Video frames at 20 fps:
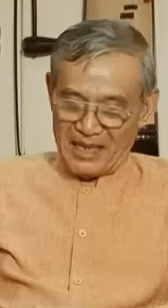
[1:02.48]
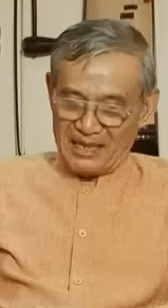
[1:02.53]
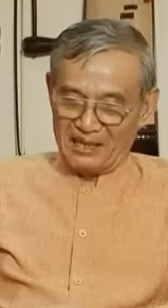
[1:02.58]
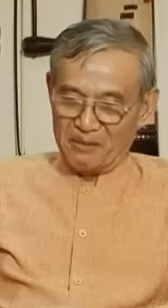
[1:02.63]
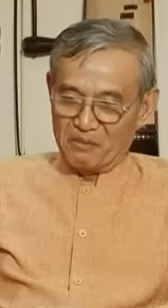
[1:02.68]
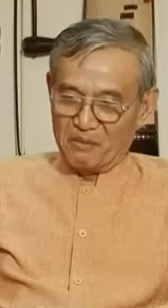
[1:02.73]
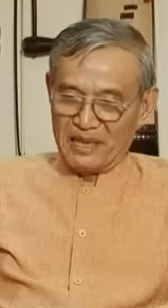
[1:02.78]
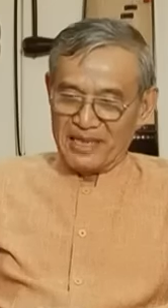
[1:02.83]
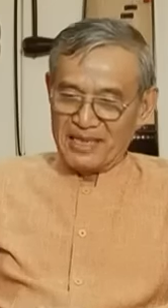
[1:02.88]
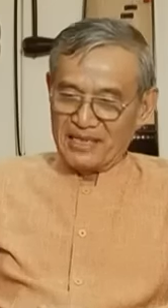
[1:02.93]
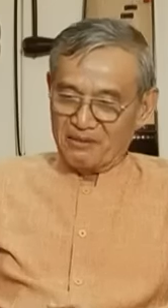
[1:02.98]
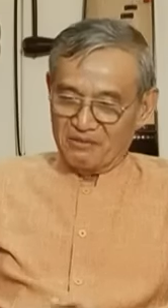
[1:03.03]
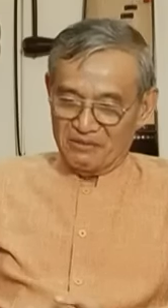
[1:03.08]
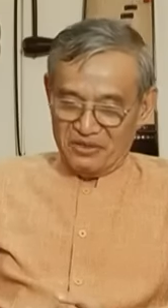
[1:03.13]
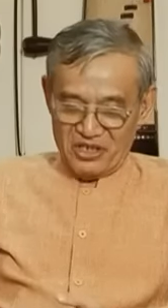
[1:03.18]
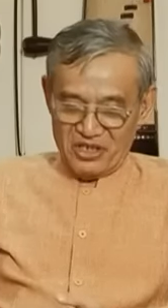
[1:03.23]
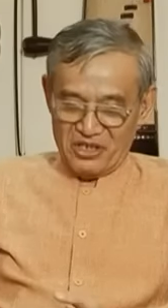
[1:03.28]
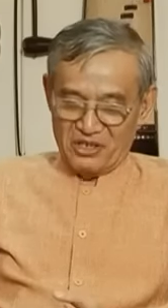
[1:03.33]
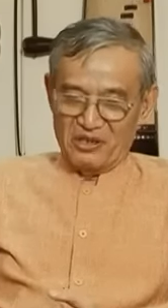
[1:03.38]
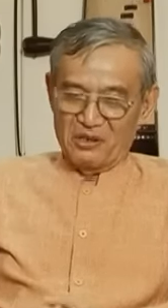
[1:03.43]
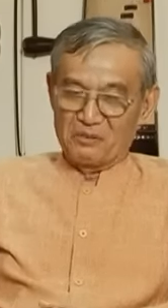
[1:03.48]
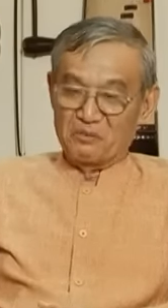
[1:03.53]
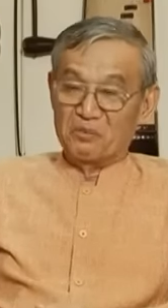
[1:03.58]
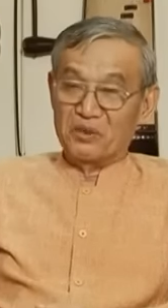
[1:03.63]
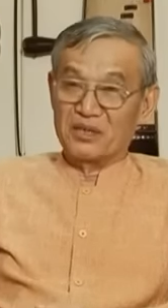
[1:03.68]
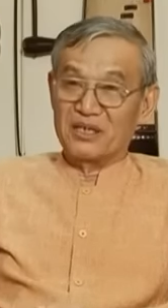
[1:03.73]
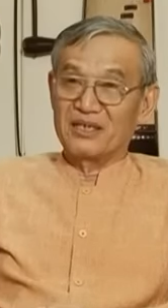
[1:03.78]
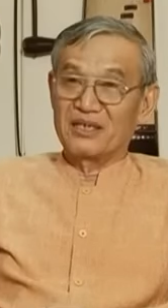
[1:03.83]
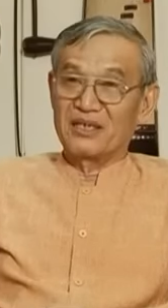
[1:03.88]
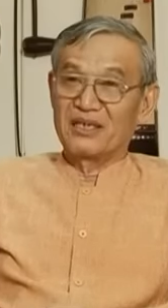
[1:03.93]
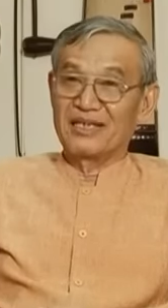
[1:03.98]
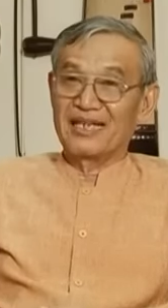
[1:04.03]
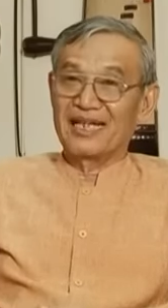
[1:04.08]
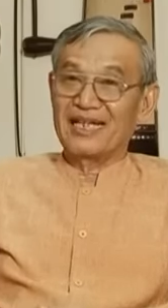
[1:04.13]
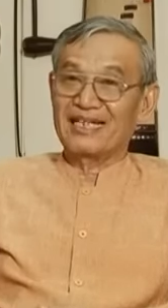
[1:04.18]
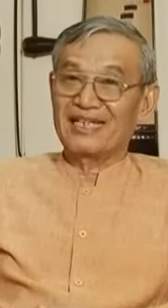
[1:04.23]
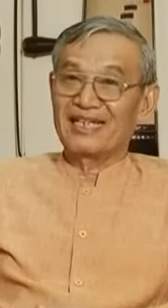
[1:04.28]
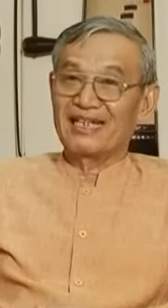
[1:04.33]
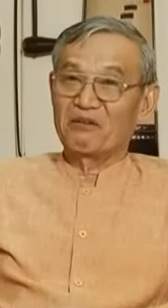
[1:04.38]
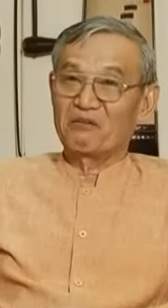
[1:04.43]
ngàn năm nay cũng chưa có một cái thời
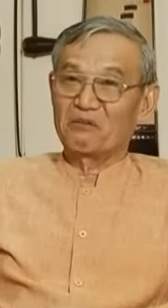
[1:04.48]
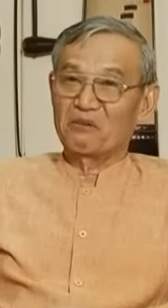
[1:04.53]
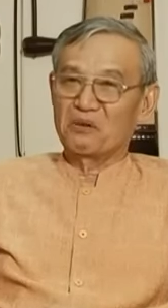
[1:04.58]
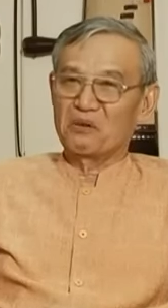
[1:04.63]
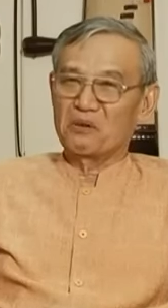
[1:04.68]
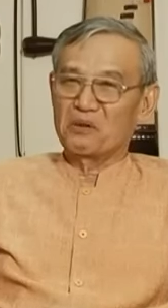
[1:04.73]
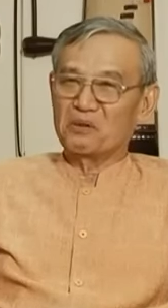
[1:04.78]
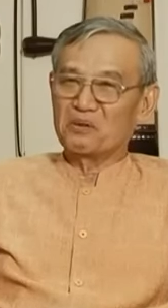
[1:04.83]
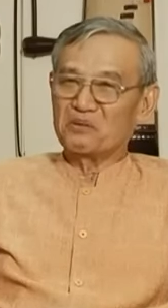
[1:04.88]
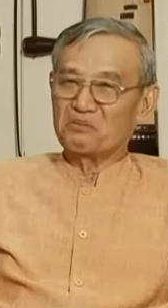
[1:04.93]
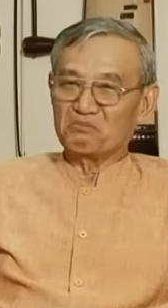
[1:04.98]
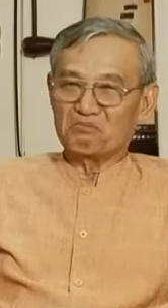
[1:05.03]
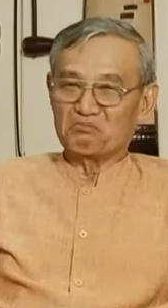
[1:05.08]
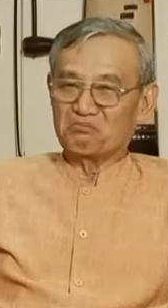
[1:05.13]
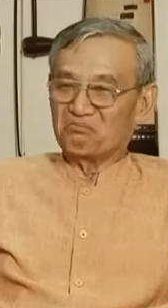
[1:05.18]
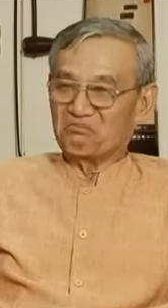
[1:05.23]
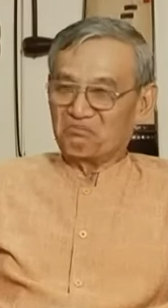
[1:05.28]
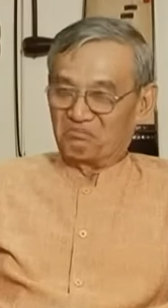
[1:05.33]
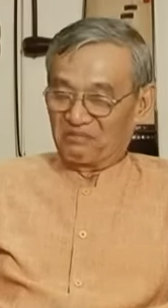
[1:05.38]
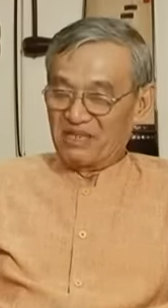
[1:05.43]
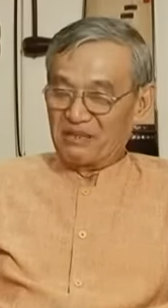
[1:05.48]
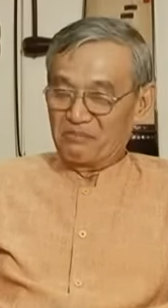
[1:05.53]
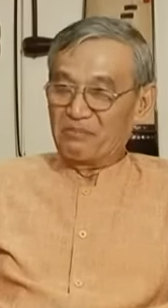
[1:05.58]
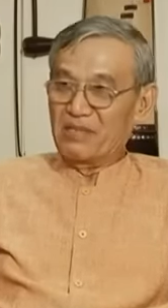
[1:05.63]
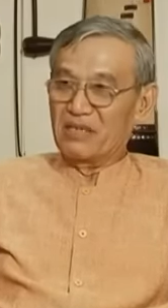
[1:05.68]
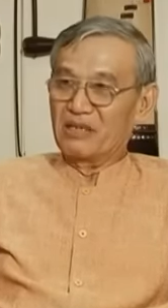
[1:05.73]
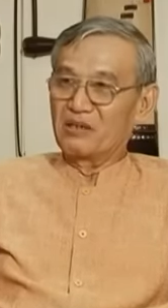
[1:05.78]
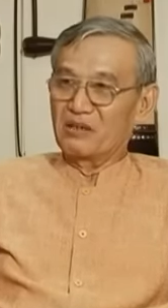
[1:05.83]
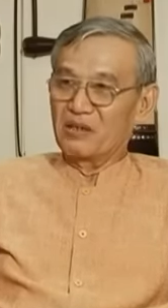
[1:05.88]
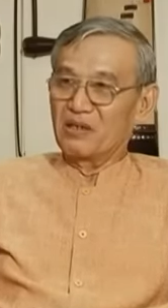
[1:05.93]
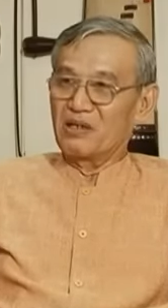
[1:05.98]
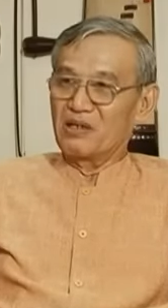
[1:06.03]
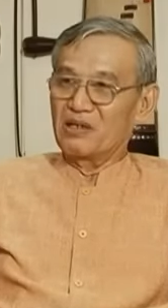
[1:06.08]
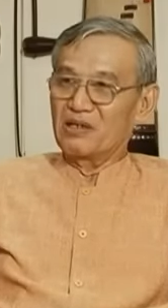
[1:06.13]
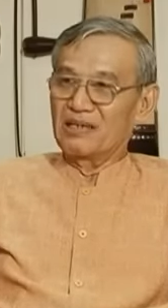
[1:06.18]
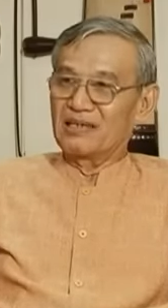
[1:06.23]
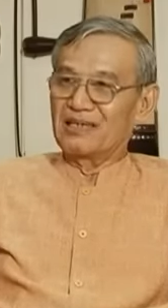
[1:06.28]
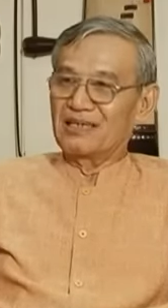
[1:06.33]
khắc nào nó đến mức độ đó